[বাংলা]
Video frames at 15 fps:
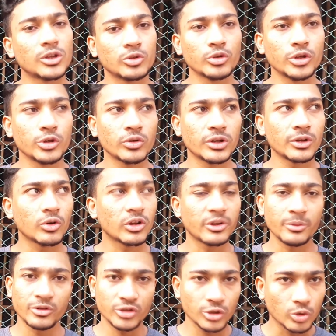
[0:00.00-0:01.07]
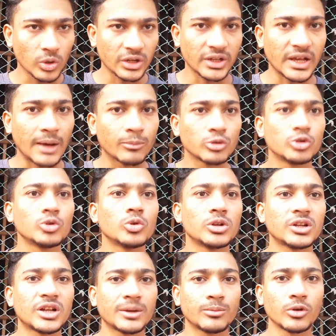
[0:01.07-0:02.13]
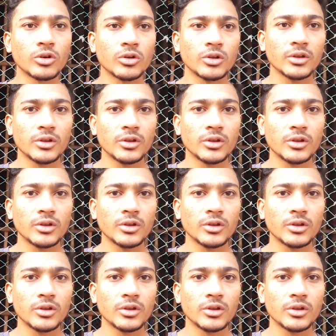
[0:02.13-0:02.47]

ধোয়া তৈরি করে ঘরের ভিতরে ধোয়াটাকে আবদ্ধ করে রাখবো